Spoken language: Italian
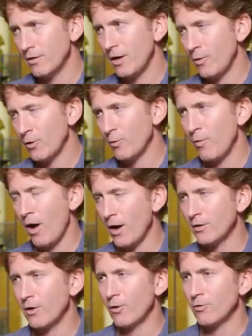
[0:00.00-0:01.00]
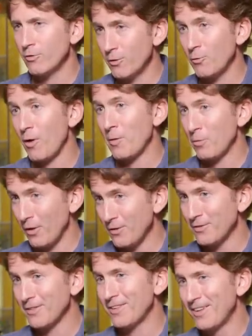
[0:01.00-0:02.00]
era così e ora è così.
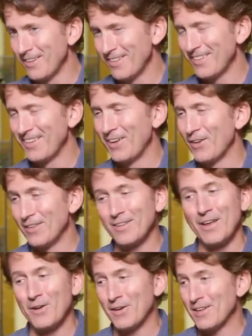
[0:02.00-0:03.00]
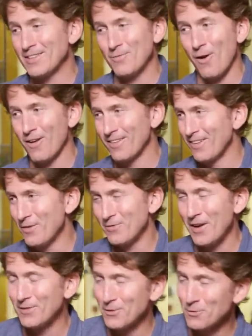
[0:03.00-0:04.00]
E io gli ho fatto ma dici sul serio era
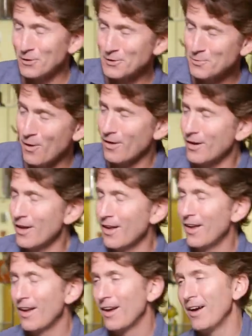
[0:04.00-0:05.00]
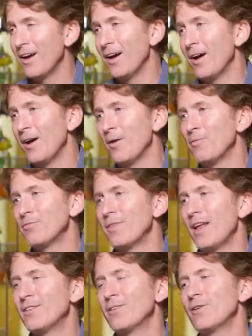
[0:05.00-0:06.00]
questo il problema. Ma scopa di
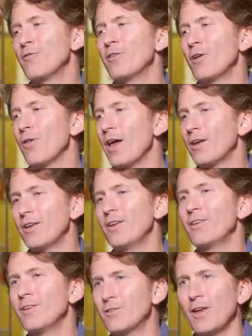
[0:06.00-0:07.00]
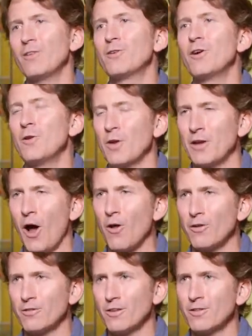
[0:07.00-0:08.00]
più, fai come me, il fottuto
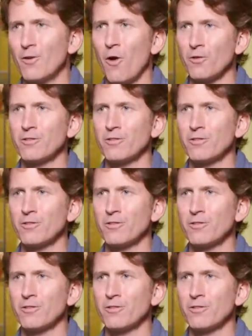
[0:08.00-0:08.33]
Todd Howard.